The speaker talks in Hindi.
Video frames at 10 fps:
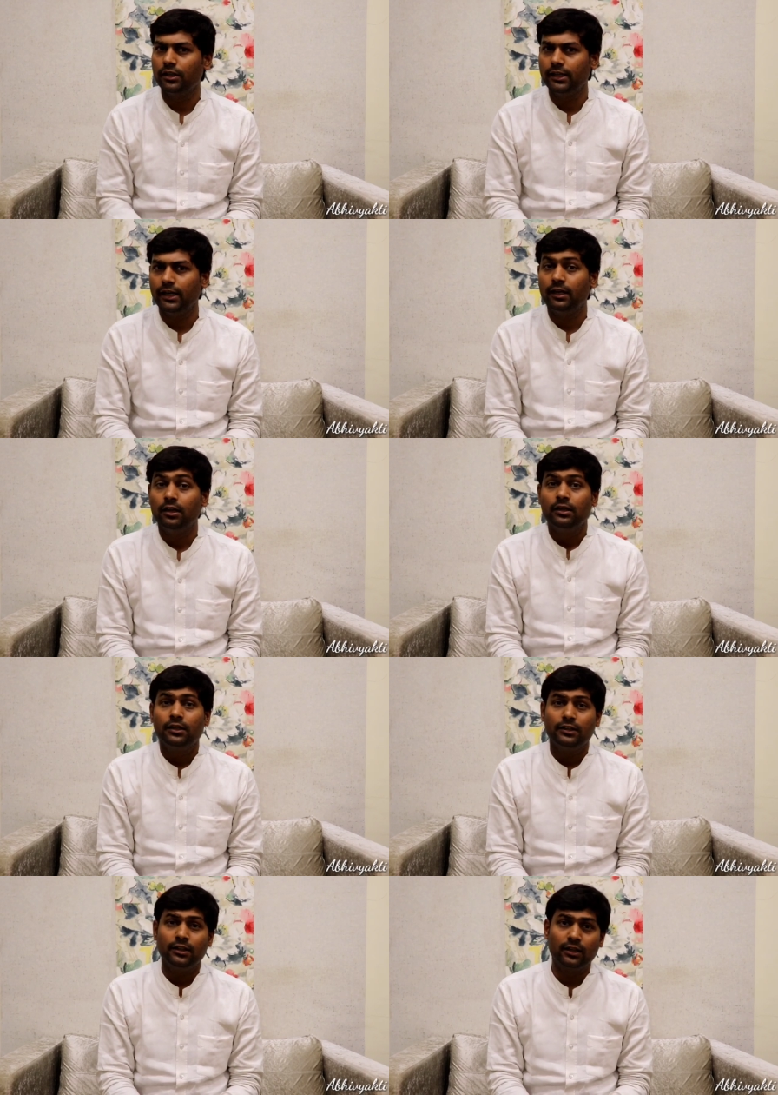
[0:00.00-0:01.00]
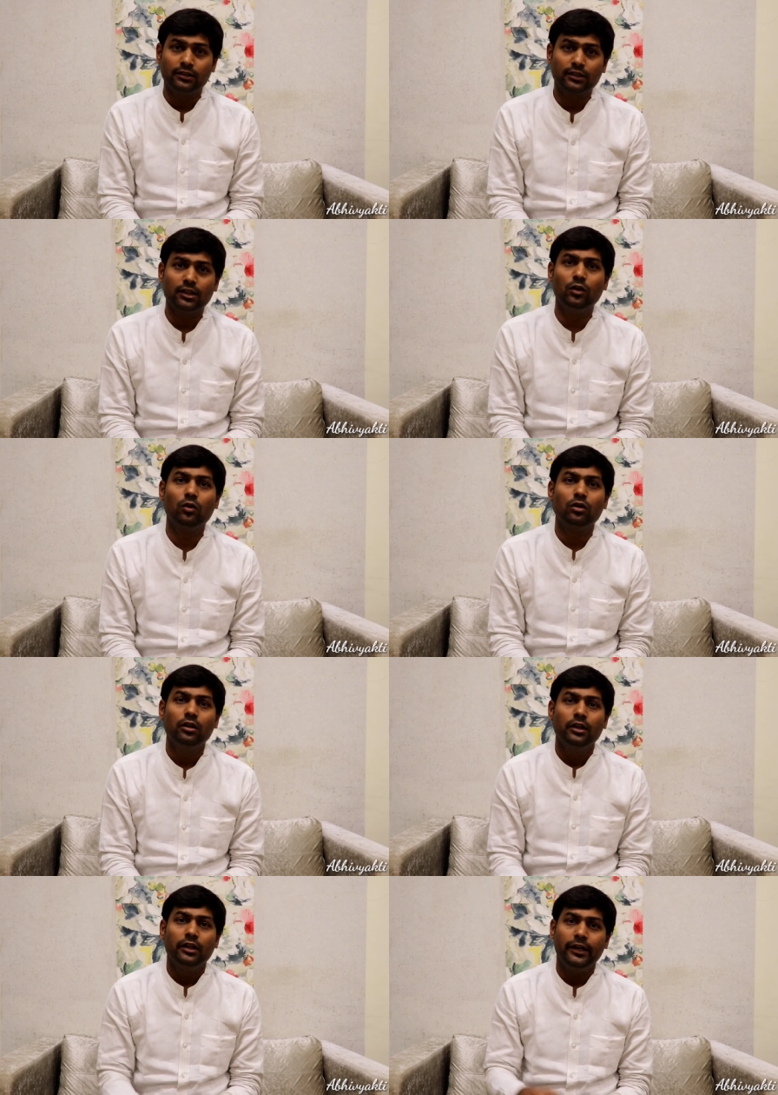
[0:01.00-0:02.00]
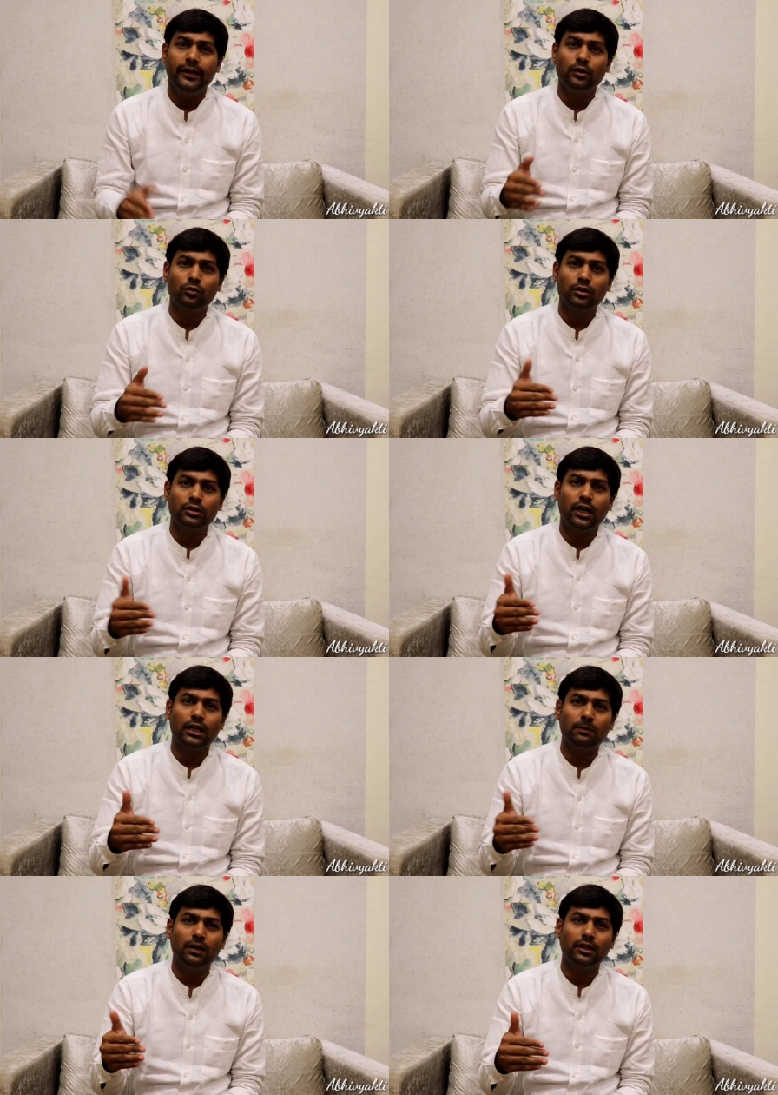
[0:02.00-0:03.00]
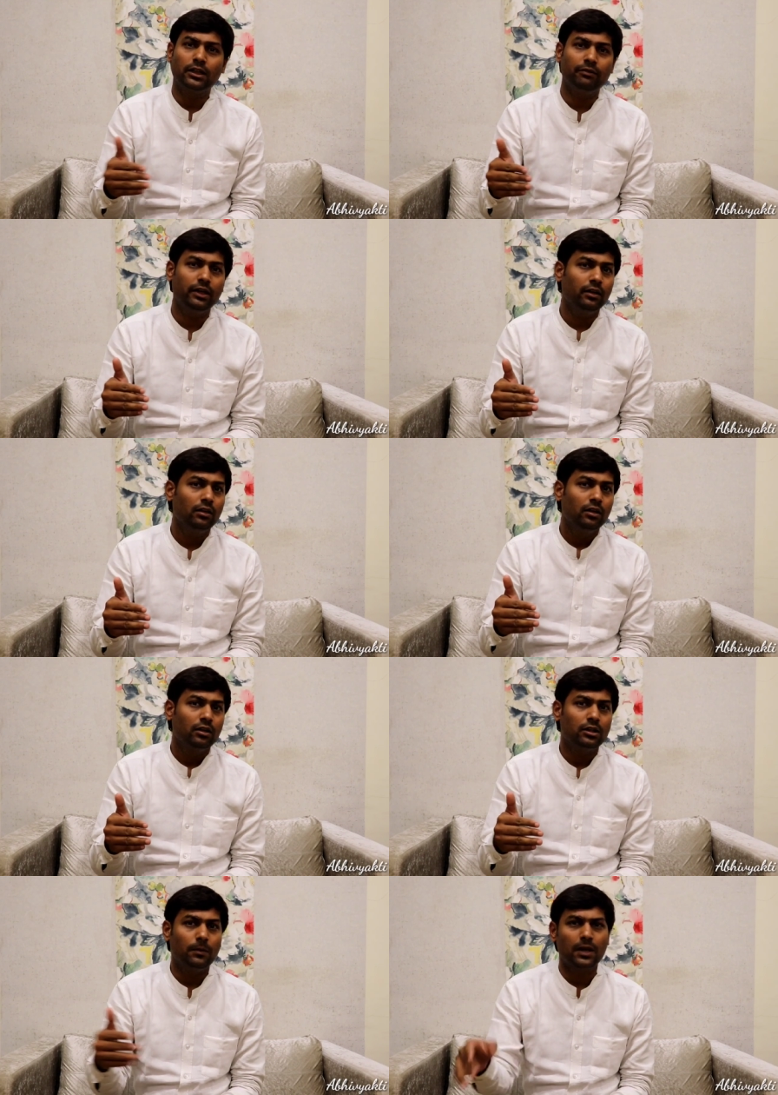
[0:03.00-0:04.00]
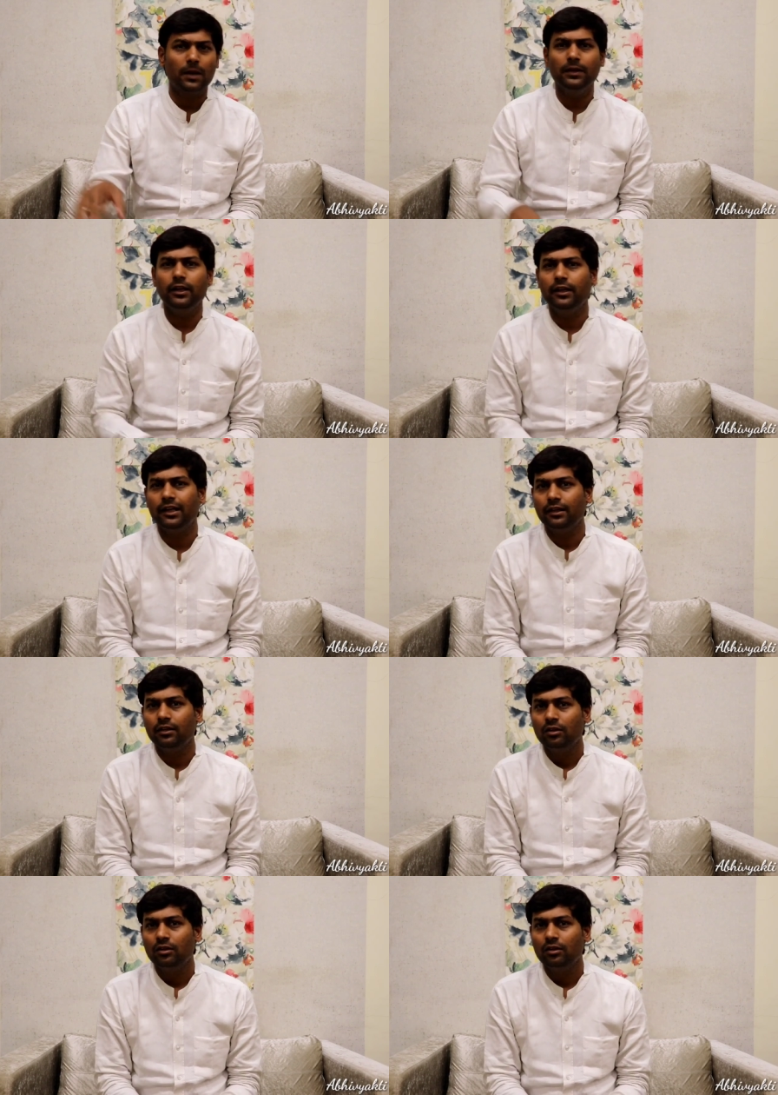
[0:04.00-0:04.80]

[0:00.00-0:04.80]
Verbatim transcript: नहीं आया यहाँ तक कि लोग एक दूसरे से हाथ मिलाते हुए घबरा भी नहीं रहे